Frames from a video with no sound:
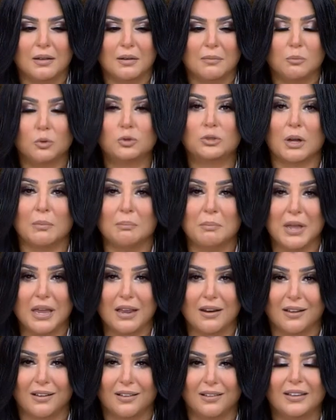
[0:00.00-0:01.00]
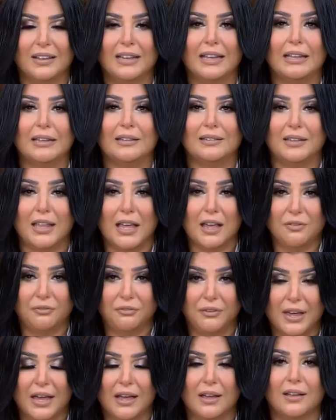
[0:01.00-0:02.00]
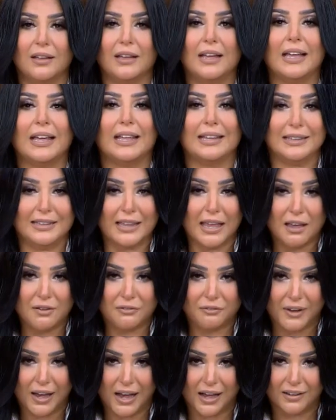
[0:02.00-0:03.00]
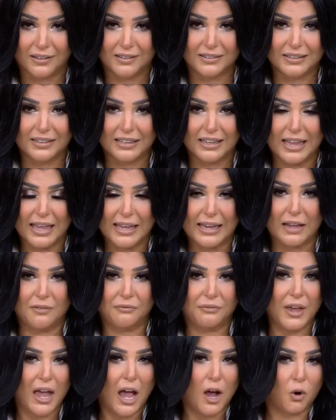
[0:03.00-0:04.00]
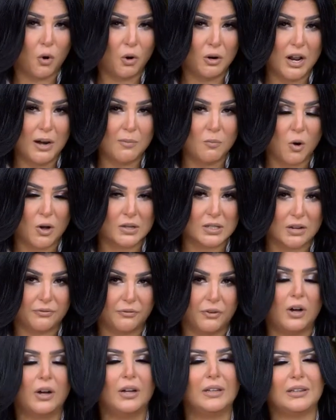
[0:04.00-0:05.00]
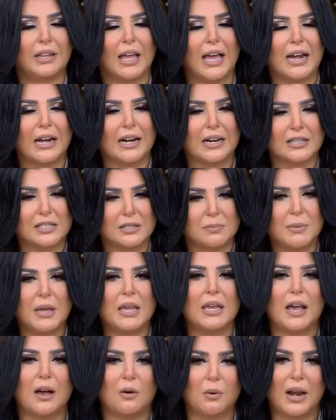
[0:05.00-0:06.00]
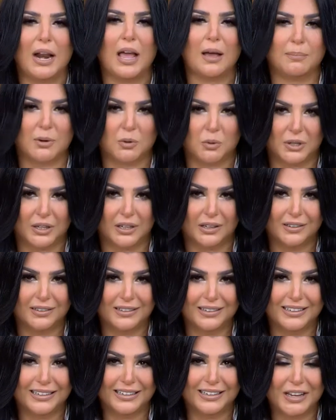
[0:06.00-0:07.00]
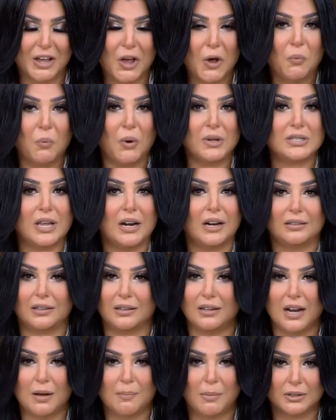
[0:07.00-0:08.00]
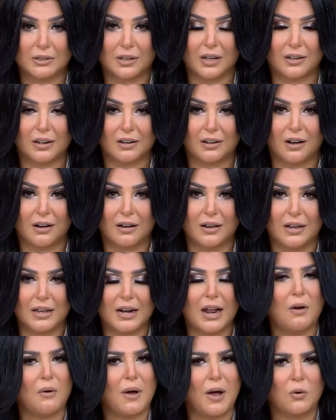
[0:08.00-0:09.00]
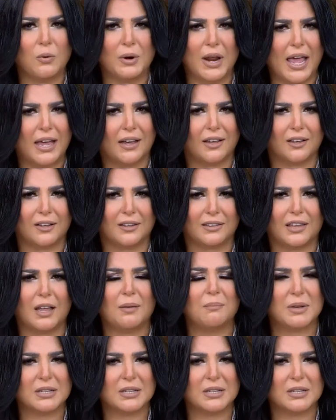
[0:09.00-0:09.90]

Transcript: مطمئنة دافئة دافعة كان فيها كل المواصفات الرسمية والأبوية وصلت إلى مطار القاهرة وهناك تم